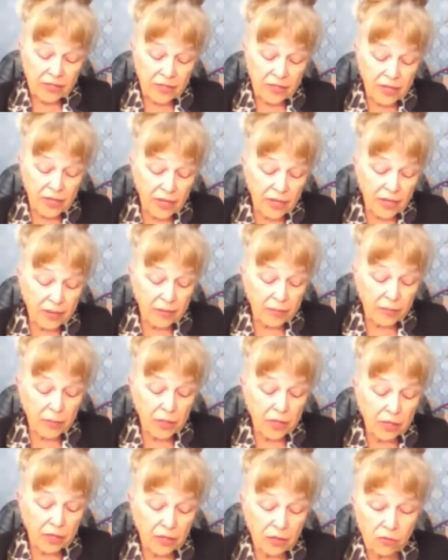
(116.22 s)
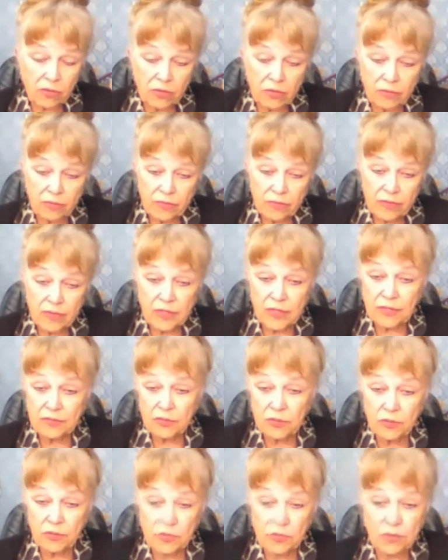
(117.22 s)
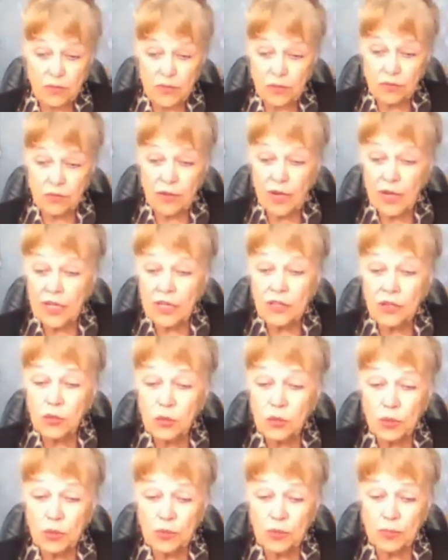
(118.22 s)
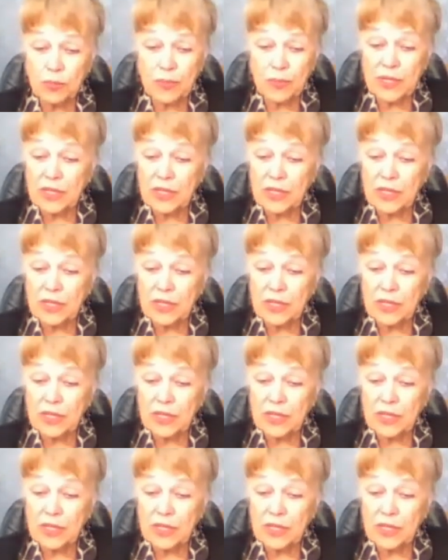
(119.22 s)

Сергей Михалков за всю свою длинную